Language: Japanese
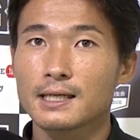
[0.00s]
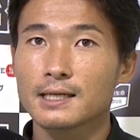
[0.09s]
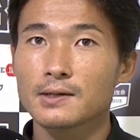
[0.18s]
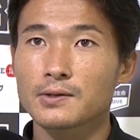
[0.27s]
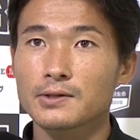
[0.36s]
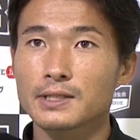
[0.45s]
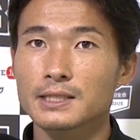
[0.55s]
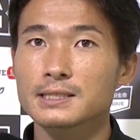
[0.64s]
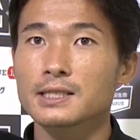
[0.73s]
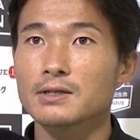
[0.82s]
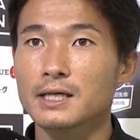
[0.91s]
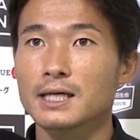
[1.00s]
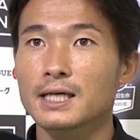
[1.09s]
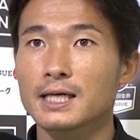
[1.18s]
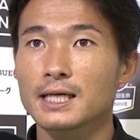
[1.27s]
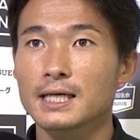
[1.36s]
この悔しさをね
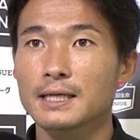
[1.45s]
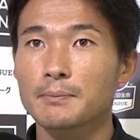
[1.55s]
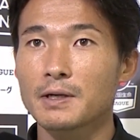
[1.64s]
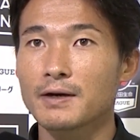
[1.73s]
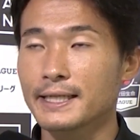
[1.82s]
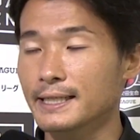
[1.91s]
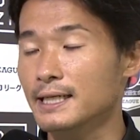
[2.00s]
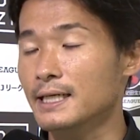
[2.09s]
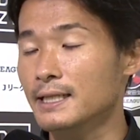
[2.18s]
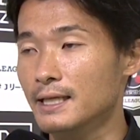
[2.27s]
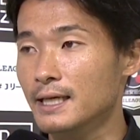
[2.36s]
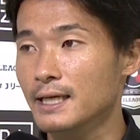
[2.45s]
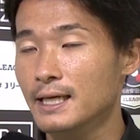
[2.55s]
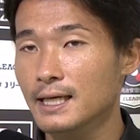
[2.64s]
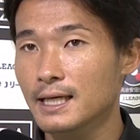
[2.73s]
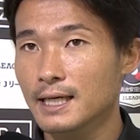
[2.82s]
パワーに変えて、
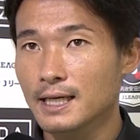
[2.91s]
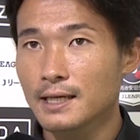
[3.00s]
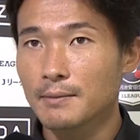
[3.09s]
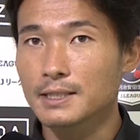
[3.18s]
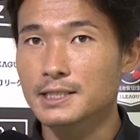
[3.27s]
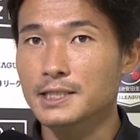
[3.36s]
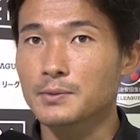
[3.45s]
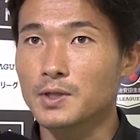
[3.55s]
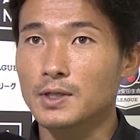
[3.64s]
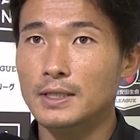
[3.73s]
まあ、次も